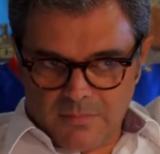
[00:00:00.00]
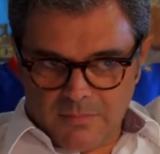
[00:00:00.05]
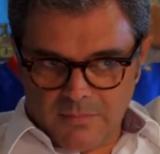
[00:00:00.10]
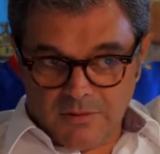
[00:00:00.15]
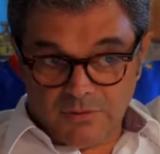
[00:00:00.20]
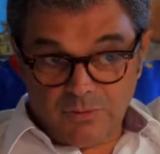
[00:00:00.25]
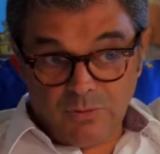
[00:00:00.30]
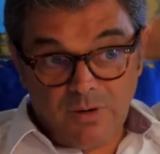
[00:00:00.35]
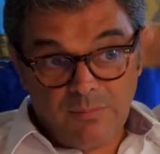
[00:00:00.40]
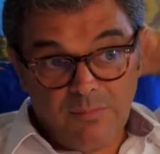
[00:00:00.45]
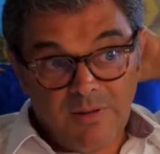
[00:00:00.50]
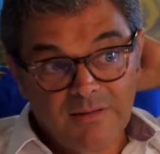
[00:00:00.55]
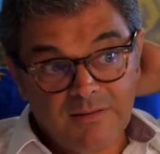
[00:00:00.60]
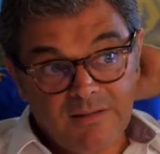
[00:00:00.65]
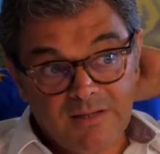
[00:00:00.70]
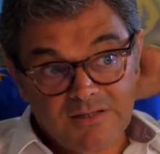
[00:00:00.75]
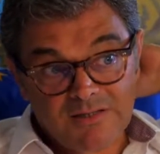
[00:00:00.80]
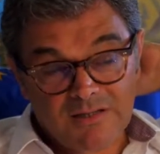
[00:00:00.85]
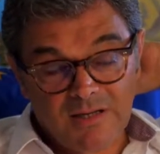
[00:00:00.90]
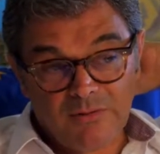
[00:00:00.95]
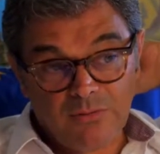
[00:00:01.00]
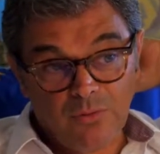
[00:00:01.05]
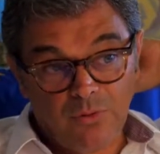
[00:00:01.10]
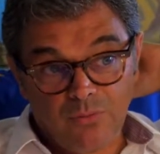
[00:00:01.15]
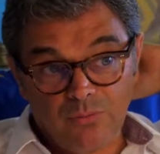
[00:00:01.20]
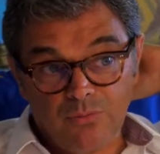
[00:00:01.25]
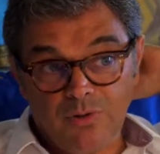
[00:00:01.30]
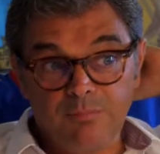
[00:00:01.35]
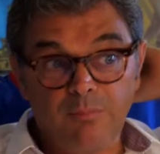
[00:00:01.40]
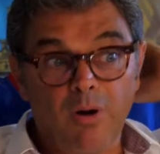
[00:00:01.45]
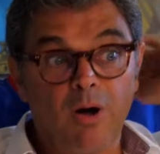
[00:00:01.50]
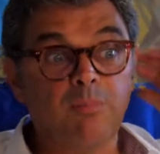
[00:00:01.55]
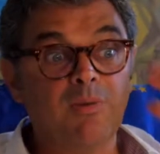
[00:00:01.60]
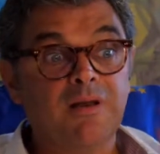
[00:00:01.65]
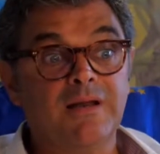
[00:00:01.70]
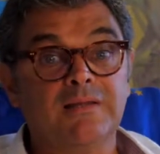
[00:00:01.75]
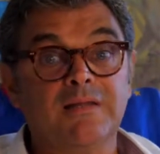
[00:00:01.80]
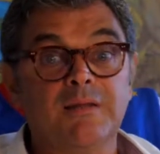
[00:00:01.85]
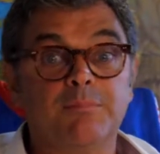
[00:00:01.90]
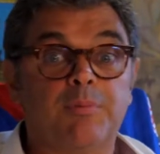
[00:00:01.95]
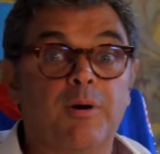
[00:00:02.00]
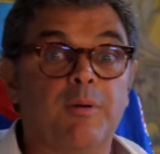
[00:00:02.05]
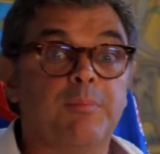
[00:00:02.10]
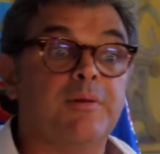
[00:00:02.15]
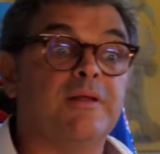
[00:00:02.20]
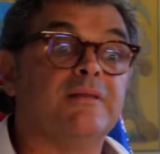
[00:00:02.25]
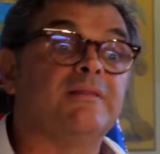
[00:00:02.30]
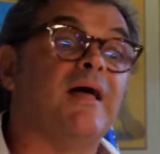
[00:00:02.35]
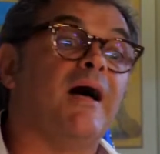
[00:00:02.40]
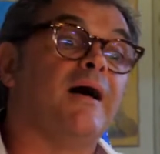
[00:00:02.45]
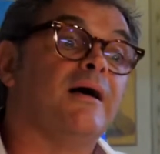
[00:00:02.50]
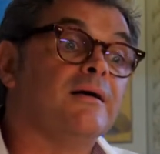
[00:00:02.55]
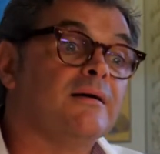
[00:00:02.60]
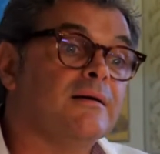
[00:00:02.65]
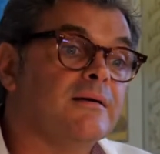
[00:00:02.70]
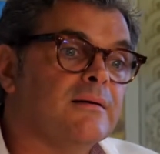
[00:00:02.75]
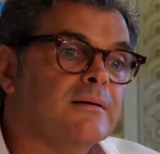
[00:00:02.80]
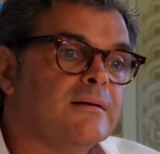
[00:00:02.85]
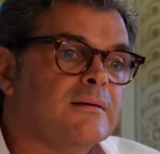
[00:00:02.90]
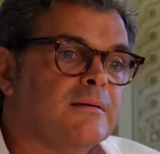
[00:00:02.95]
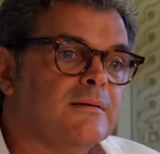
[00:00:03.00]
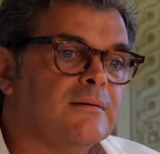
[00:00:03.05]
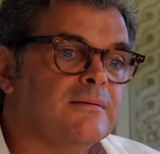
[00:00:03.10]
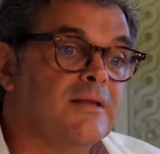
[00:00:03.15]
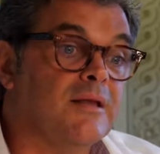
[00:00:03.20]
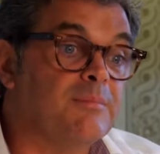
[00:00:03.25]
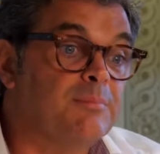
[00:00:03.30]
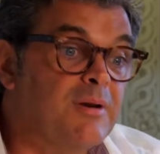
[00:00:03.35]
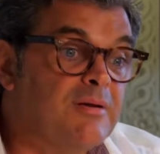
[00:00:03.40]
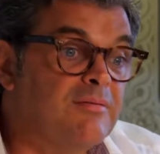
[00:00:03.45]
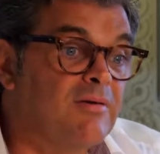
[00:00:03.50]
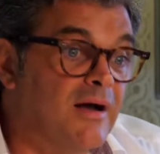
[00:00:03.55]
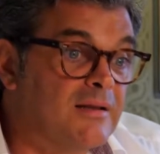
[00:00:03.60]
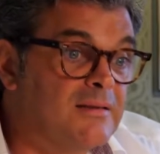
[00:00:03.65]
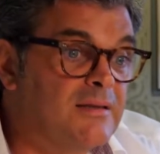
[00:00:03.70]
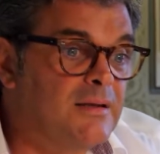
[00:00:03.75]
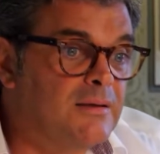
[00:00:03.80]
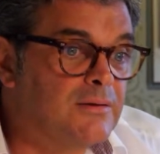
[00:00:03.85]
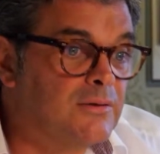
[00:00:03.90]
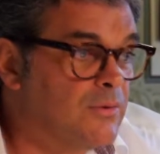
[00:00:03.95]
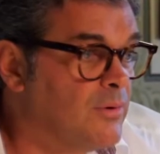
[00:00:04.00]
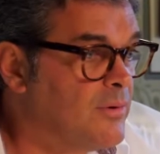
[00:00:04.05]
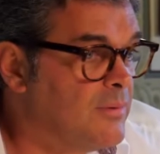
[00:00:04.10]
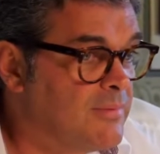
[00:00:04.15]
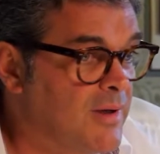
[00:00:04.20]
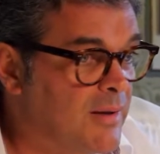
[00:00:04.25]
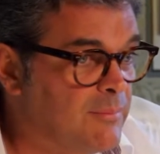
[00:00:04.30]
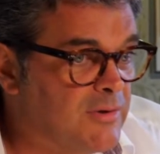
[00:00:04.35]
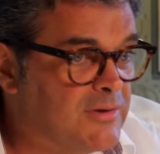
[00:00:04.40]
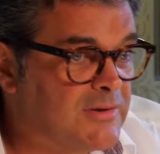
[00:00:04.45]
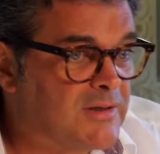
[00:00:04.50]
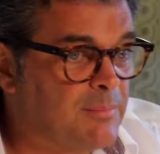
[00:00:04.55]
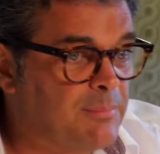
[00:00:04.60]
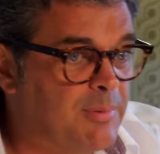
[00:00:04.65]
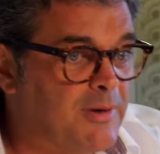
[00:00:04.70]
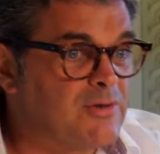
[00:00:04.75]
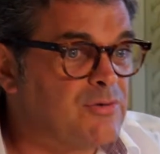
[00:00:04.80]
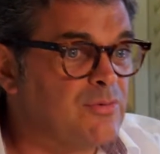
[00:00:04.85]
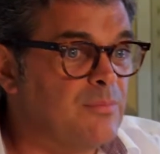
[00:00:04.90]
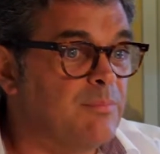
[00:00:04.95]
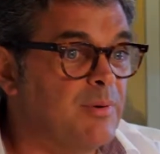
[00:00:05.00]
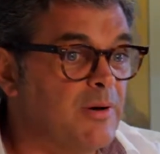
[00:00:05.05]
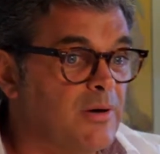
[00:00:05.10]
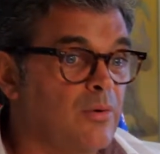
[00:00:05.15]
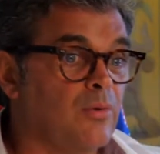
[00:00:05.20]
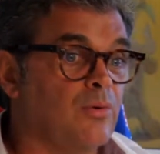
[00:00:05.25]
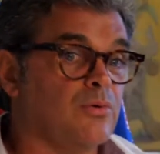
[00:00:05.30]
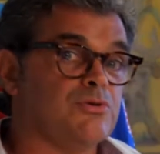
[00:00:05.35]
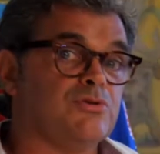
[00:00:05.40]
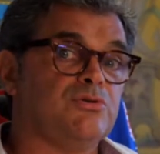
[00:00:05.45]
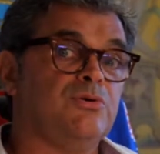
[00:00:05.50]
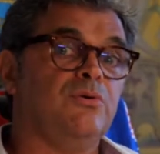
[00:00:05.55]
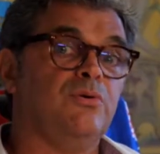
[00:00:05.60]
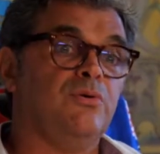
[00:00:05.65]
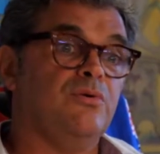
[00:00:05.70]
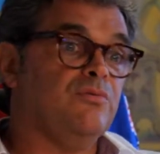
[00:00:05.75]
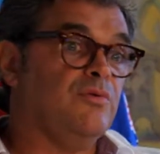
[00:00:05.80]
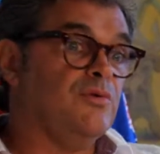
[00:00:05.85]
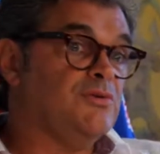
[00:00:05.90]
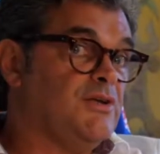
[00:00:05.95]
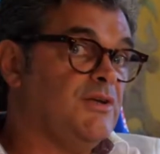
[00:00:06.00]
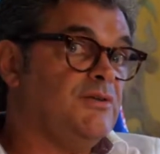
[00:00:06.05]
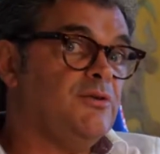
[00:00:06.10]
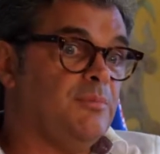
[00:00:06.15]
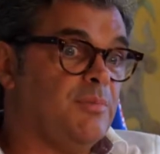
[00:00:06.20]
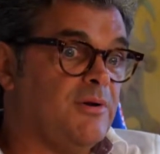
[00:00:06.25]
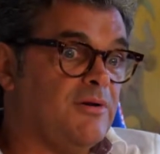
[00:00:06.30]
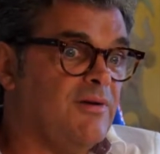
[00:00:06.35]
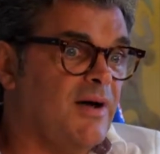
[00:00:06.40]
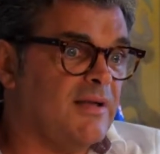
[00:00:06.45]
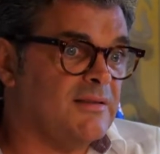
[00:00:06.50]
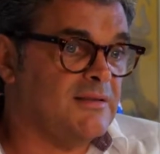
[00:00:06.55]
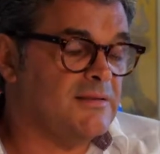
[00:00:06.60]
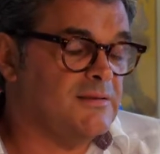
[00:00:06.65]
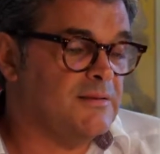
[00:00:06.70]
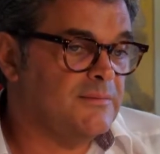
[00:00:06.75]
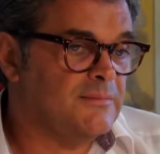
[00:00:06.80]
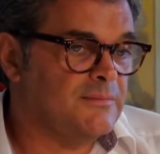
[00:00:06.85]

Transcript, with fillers: Naturalmente, essendo un immobile di proprietà dei privati, noi abbiamo intrapreso un percorso coinvolgendo i privati.